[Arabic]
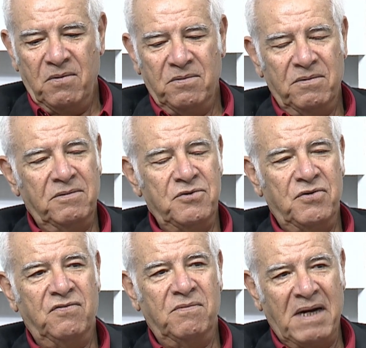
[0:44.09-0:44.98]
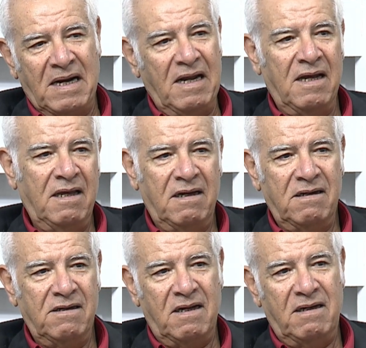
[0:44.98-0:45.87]
ونشوفه مره اخيره
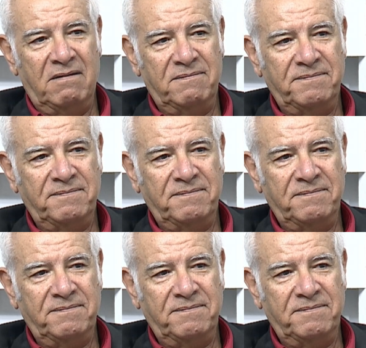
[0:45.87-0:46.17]
ان شاء الله